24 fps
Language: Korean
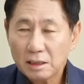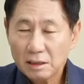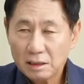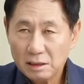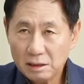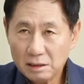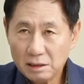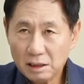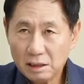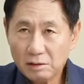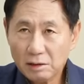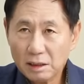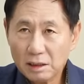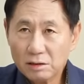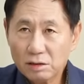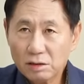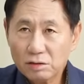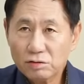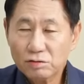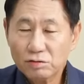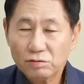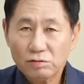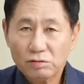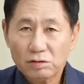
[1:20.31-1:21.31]
이제 와서
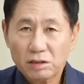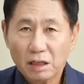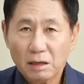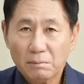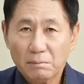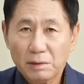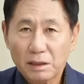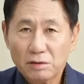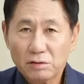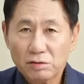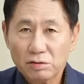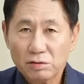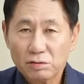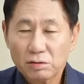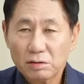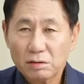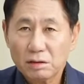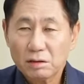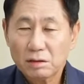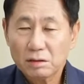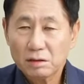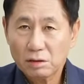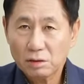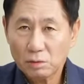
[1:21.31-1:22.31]
중국산 배추
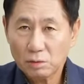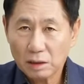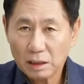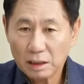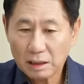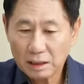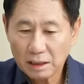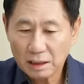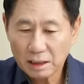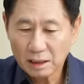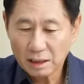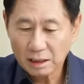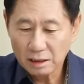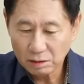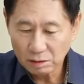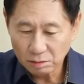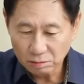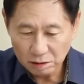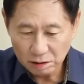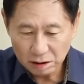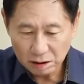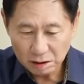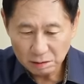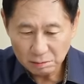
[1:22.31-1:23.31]
들여오겠다
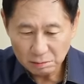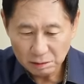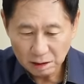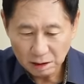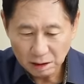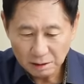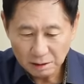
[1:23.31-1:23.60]
이러고 있습니다.